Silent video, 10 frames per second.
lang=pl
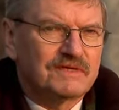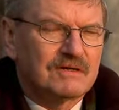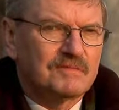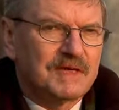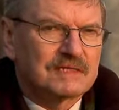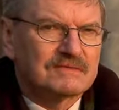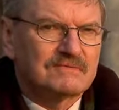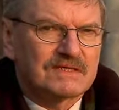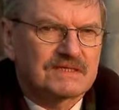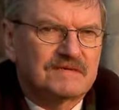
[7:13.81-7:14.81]
tego placu
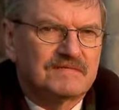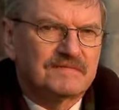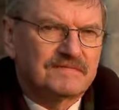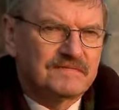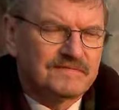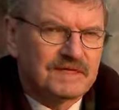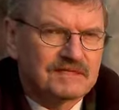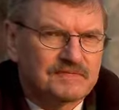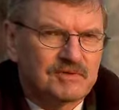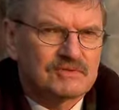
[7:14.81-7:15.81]
właśnie w
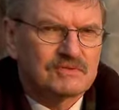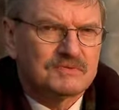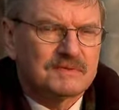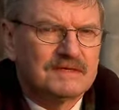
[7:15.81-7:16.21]
ten sposób.